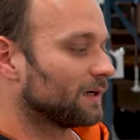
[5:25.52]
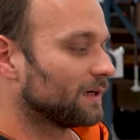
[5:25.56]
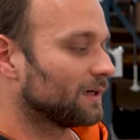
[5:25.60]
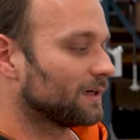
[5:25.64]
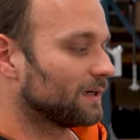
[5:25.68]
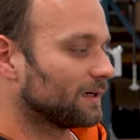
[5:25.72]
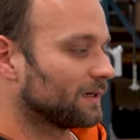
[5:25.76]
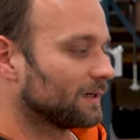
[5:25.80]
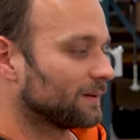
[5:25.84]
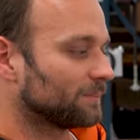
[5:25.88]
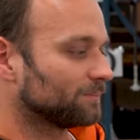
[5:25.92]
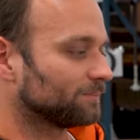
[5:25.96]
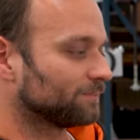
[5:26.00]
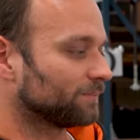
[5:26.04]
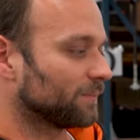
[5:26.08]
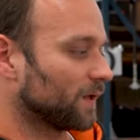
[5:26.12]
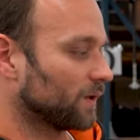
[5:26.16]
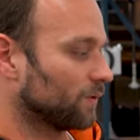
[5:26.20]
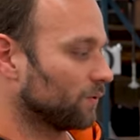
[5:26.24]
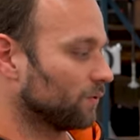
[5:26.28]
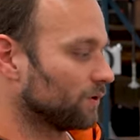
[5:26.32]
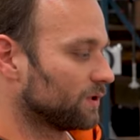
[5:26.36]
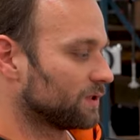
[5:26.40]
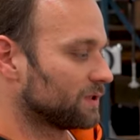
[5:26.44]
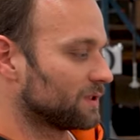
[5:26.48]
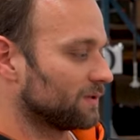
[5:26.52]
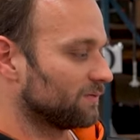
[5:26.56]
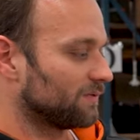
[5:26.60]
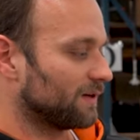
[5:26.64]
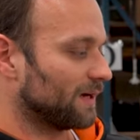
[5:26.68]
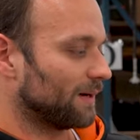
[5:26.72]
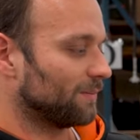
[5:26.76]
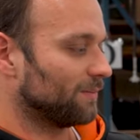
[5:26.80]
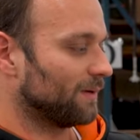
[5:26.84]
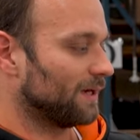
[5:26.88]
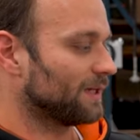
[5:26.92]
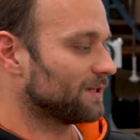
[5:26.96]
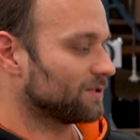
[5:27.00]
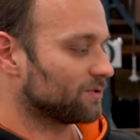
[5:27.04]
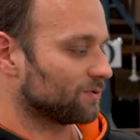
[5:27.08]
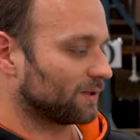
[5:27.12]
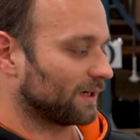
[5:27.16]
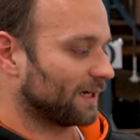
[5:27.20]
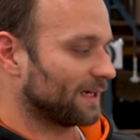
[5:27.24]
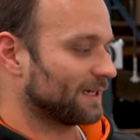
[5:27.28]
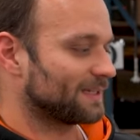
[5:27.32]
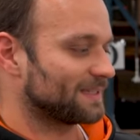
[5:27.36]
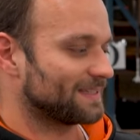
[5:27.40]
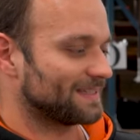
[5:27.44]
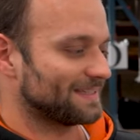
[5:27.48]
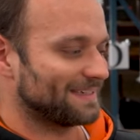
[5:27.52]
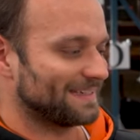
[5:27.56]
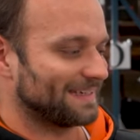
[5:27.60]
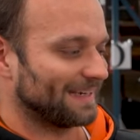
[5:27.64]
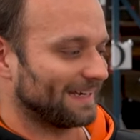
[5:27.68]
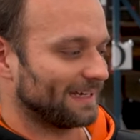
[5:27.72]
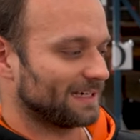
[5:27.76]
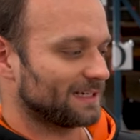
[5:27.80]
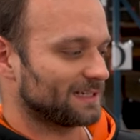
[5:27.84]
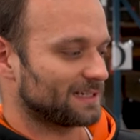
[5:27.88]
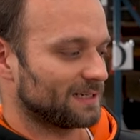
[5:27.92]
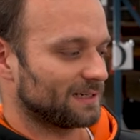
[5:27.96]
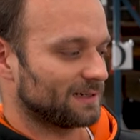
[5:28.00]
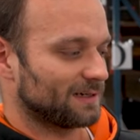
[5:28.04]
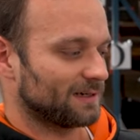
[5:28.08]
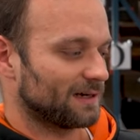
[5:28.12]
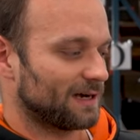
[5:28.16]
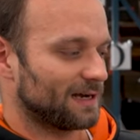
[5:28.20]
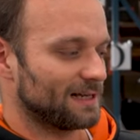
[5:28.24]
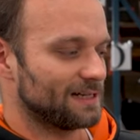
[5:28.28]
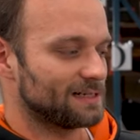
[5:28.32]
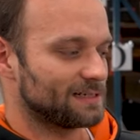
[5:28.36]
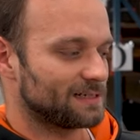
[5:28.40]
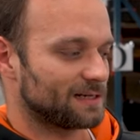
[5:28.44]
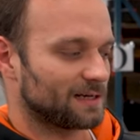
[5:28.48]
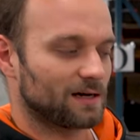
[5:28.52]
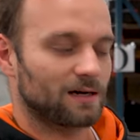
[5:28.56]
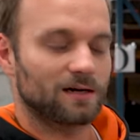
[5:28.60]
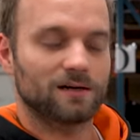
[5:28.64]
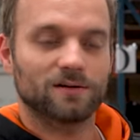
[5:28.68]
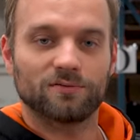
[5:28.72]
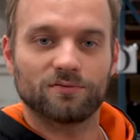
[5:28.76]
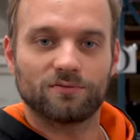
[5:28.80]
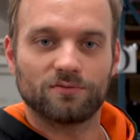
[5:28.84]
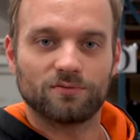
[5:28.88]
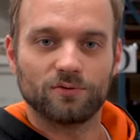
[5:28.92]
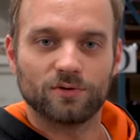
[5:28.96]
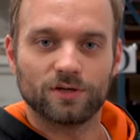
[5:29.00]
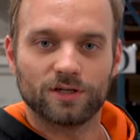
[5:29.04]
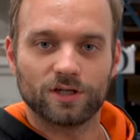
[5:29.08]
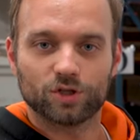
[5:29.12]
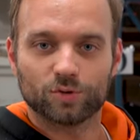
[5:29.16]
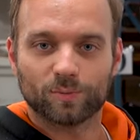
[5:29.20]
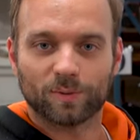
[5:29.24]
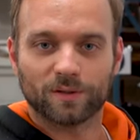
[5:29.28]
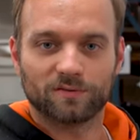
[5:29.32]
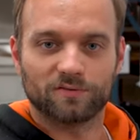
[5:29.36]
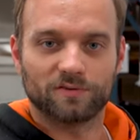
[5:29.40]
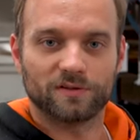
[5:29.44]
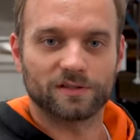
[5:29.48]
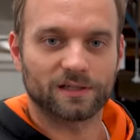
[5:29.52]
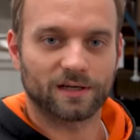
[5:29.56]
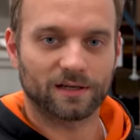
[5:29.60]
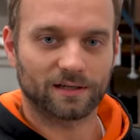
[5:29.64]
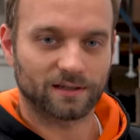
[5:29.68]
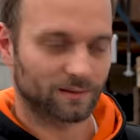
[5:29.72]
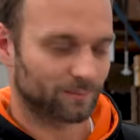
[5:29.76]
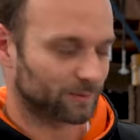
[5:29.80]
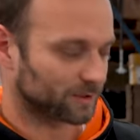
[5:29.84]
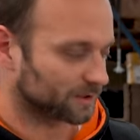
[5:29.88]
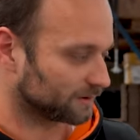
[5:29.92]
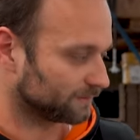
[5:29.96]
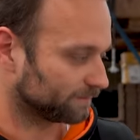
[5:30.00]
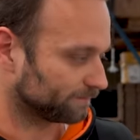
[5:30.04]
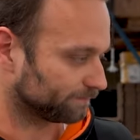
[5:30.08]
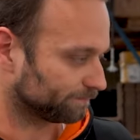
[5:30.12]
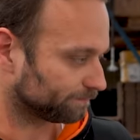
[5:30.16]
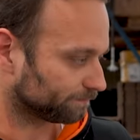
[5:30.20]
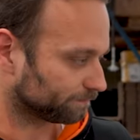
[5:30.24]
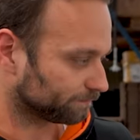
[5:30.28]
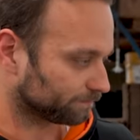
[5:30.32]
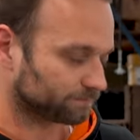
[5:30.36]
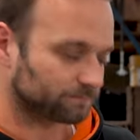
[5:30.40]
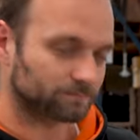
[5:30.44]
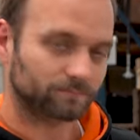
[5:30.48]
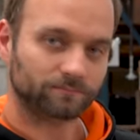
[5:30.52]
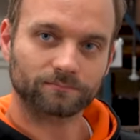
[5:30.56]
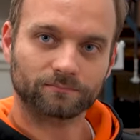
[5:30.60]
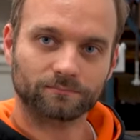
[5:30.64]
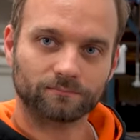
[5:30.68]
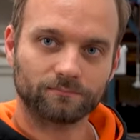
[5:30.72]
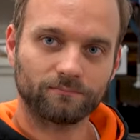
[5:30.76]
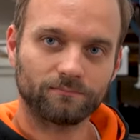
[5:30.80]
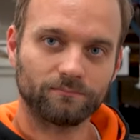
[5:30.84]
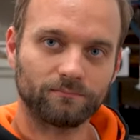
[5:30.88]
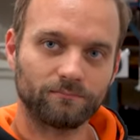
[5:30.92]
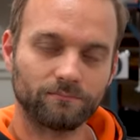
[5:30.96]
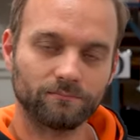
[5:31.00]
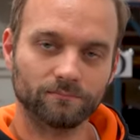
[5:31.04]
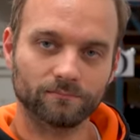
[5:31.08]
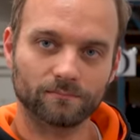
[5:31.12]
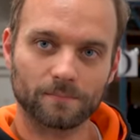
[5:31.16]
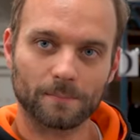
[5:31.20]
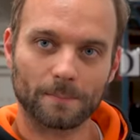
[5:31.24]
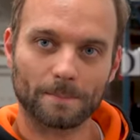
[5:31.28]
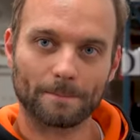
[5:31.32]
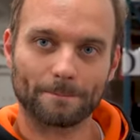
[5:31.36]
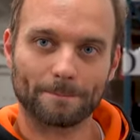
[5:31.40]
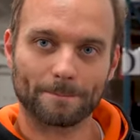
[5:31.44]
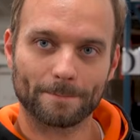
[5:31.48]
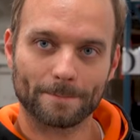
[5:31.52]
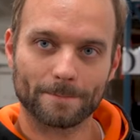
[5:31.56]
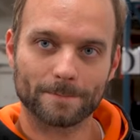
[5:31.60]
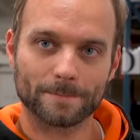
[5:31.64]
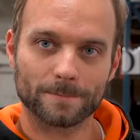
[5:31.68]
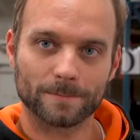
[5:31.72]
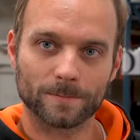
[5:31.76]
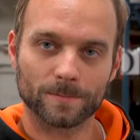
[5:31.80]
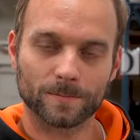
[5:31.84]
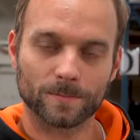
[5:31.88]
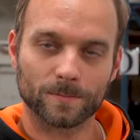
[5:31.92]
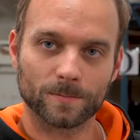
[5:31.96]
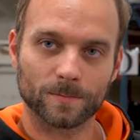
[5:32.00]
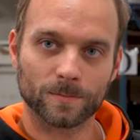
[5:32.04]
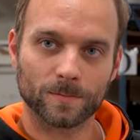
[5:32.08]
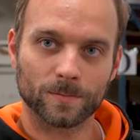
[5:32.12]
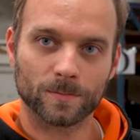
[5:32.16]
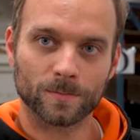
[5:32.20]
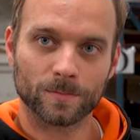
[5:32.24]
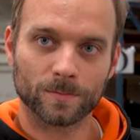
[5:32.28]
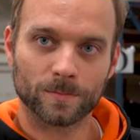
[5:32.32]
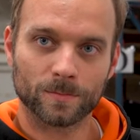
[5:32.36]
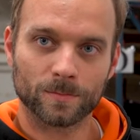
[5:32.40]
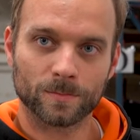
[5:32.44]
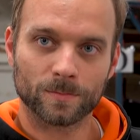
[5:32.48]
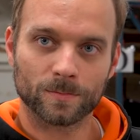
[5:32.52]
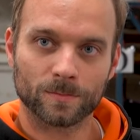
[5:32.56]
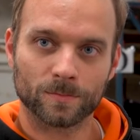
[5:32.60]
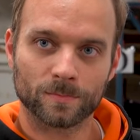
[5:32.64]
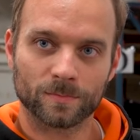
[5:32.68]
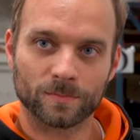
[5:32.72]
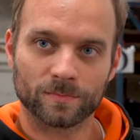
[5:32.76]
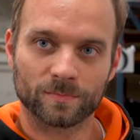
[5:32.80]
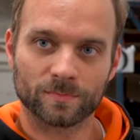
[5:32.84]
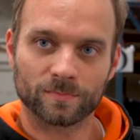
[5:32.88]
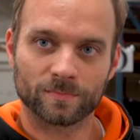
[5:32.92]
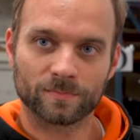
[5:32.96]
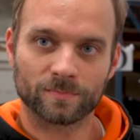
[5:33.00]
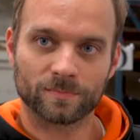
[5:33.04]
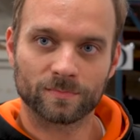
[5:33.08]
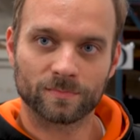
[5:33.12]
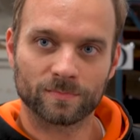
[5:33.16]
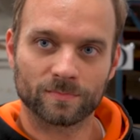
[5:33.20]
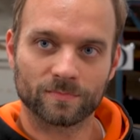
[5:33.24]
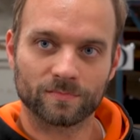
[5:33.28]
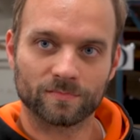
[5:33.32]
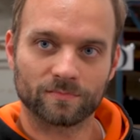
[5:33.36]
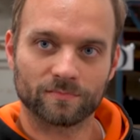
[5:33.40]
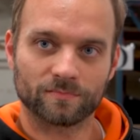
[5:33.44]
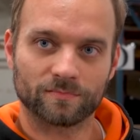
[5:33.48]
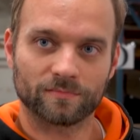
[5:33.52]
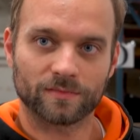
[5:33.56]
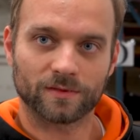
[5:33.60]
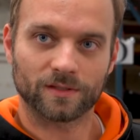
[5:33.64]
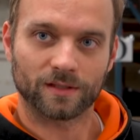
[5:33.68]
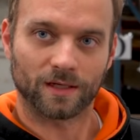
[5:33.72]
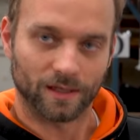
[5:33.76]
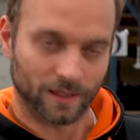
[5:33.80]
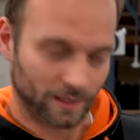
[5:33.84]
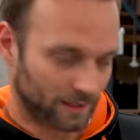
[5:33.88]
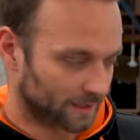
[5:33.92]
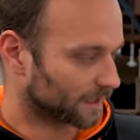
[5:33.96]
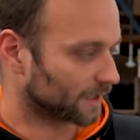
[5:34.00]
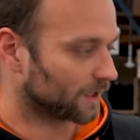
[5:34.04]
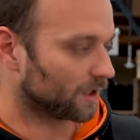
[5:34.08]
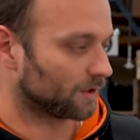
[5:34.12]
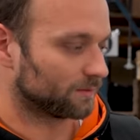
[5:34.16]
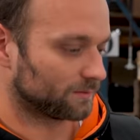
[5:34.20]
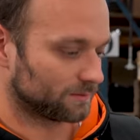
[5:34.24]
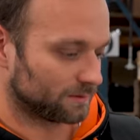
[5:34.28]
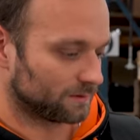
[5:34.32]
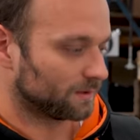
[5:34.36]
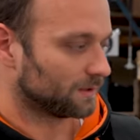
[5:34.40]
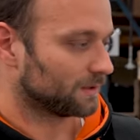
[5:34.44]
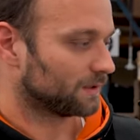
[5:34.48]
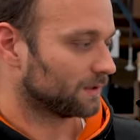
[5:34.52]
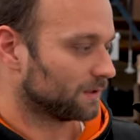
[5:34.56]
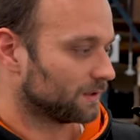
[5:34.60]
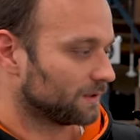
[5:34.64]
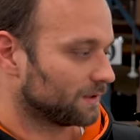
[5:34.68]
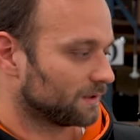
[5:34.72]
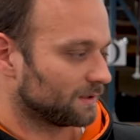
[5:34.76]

Ähm, und wir haben links und rechts direkt Halter für die Spritfilter angemacht. Das heißt, ähm, das Ding gibt es sonst nur als Universal und du hast jetzt ja. einen, genau. okay.